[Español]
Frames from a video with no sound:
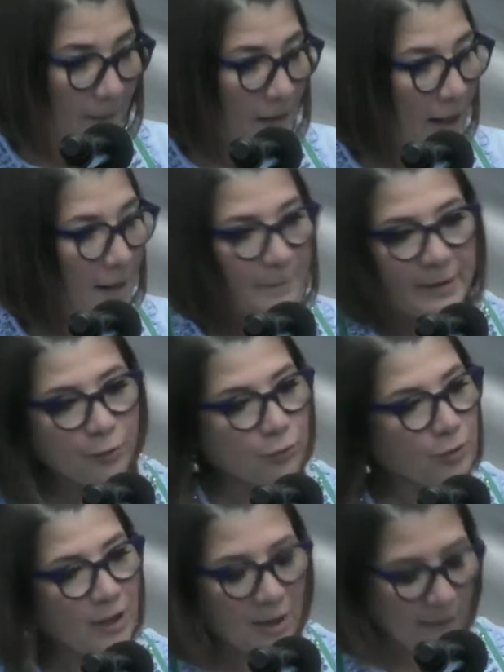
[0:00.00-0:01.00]
En
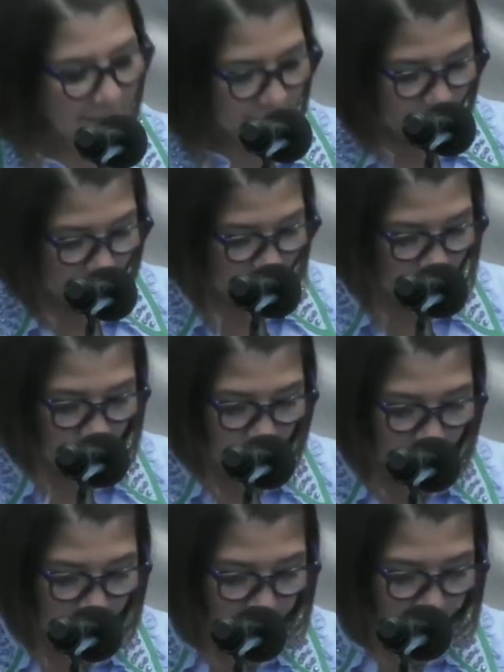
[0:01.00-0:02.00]
virtud de lo antes
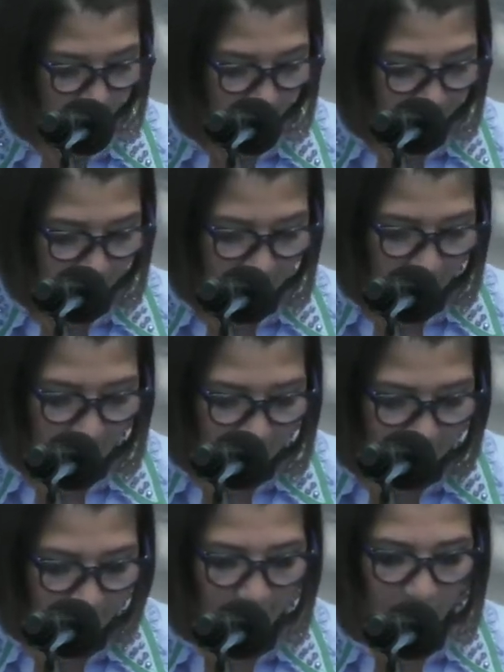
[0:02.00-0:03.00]
expuesto,
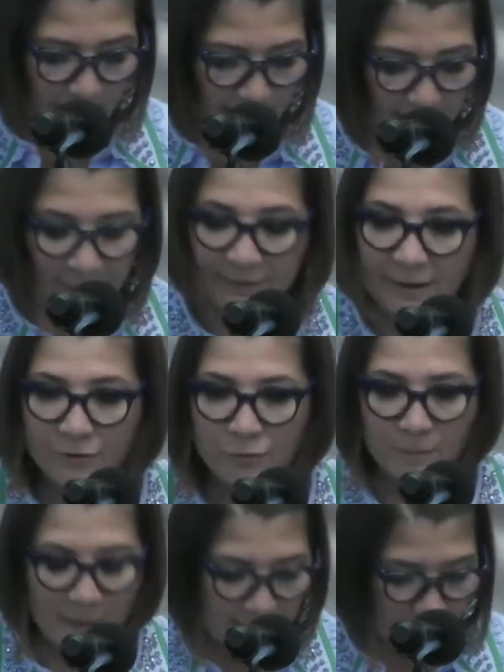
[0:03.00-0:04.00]
es imperante
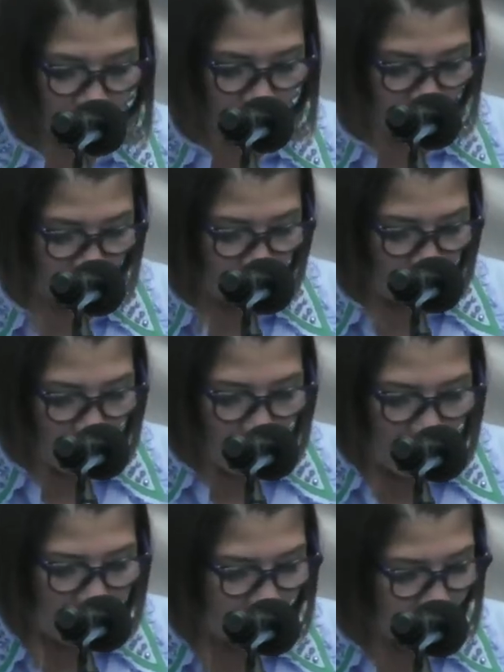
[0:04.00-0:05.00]
sumarnos
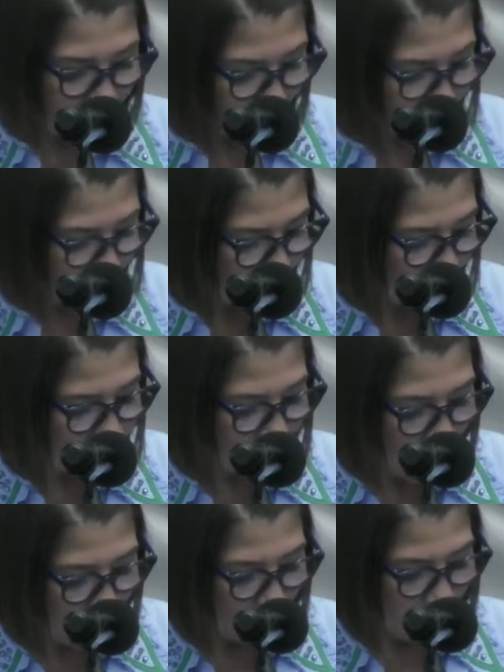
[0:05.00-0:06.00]
a las acciones ya
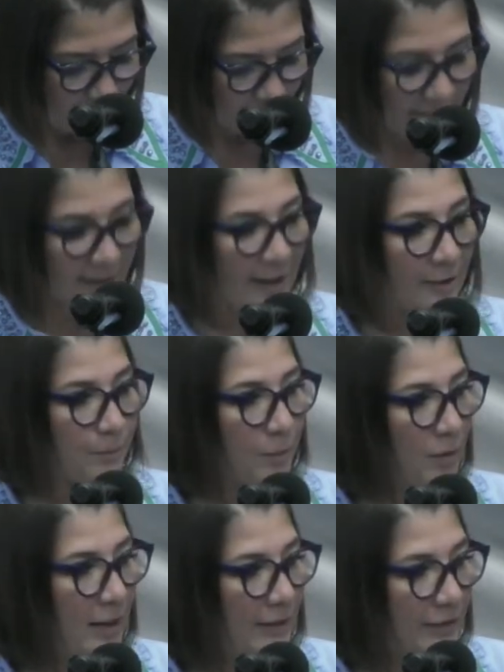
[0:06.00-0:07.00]
emprendidas
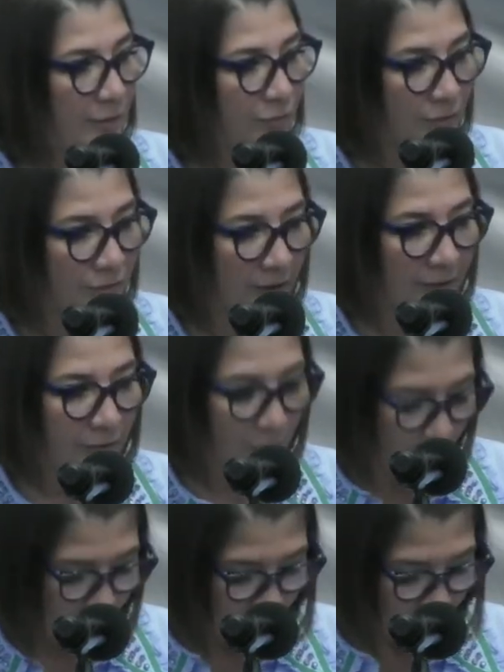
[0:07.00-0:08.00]
por las
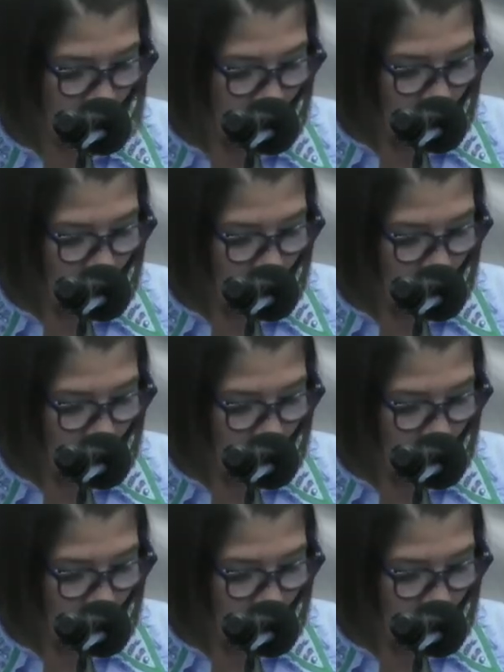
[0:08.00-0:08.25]
asociaciones,